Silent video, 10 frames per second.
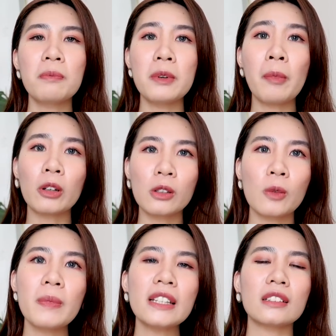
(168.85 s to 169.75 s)
Vì mọi người
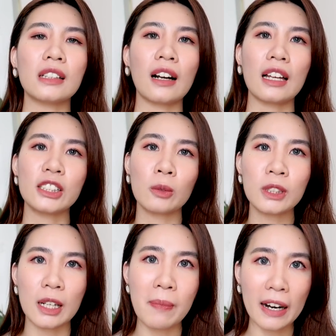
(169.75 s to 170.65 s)
cũng biết được rằng là trong
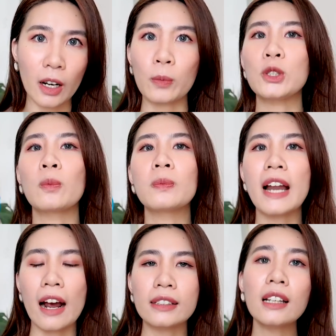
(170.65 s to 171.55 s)
những cái màng lọc chống
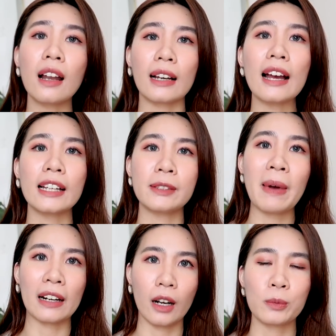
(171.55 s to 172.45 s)
nắng, nhất là các cái
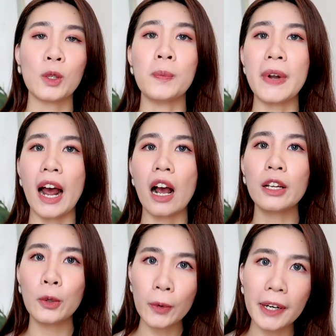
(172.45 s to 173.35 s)
màng lọc chống nắng
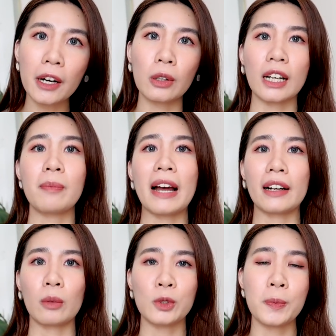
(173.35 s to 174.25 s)
hữu cơ hoặc là
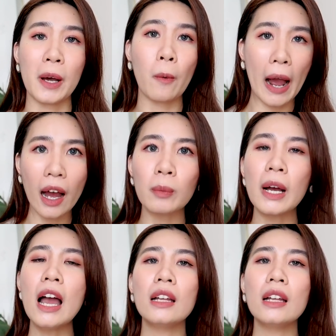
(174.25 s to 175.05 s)
màng lọc chống nắng hóa học,